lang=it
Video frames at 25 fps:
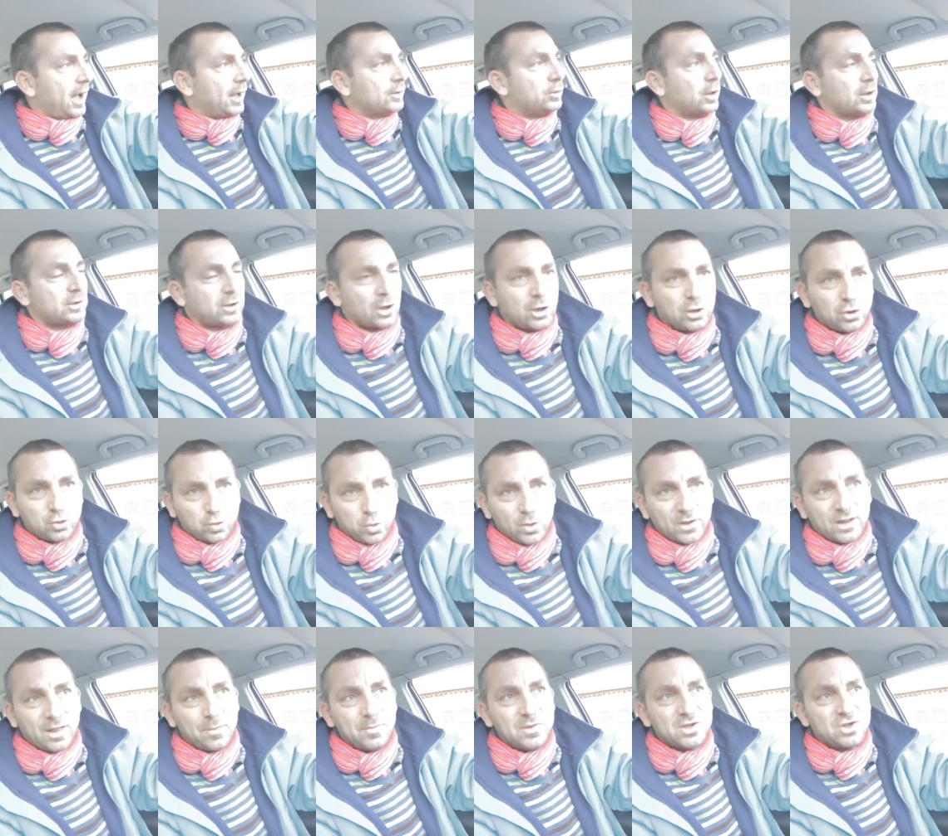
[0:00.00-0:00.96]
Ha dato le
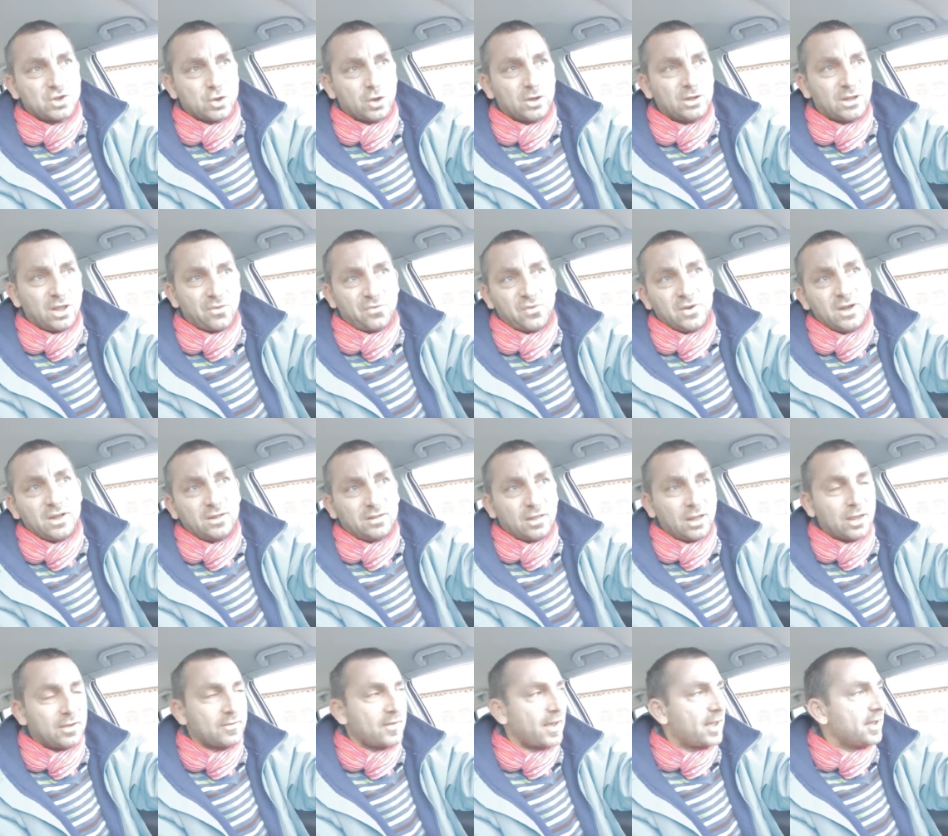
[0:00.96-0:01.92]
sue dimissioni
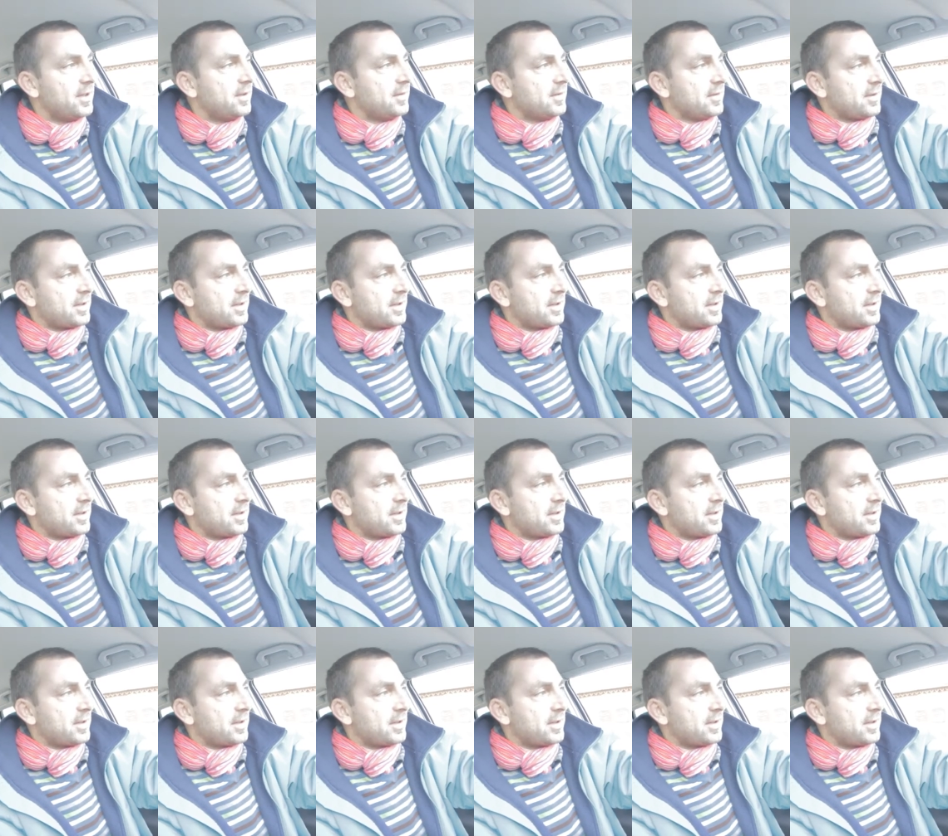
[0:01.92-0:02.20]
definitive